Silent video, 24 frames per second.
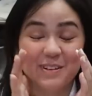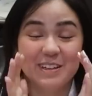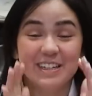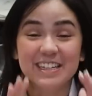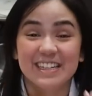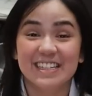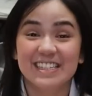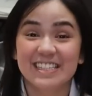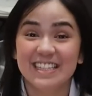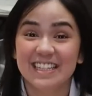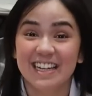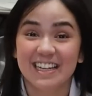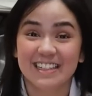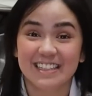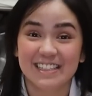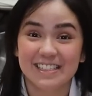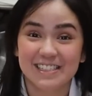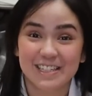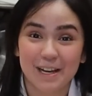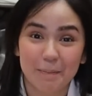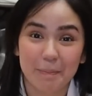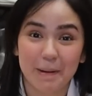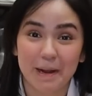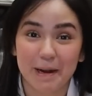So, ginising
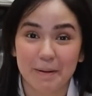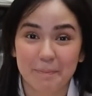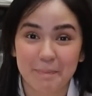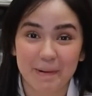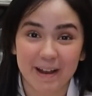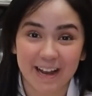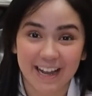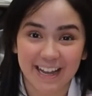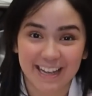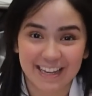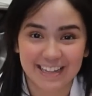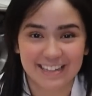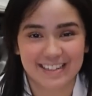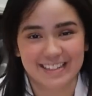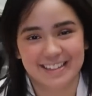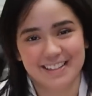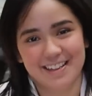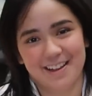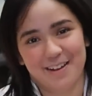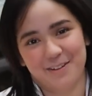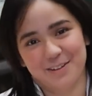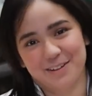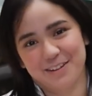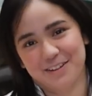natin siya para pakainin
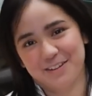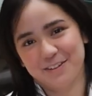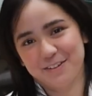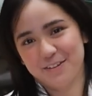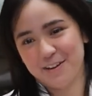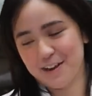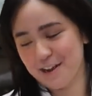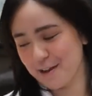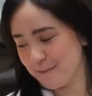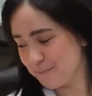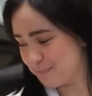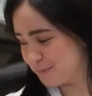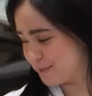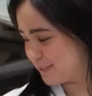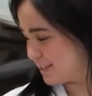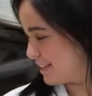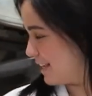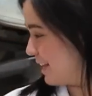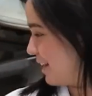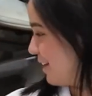niya ako ng grapes.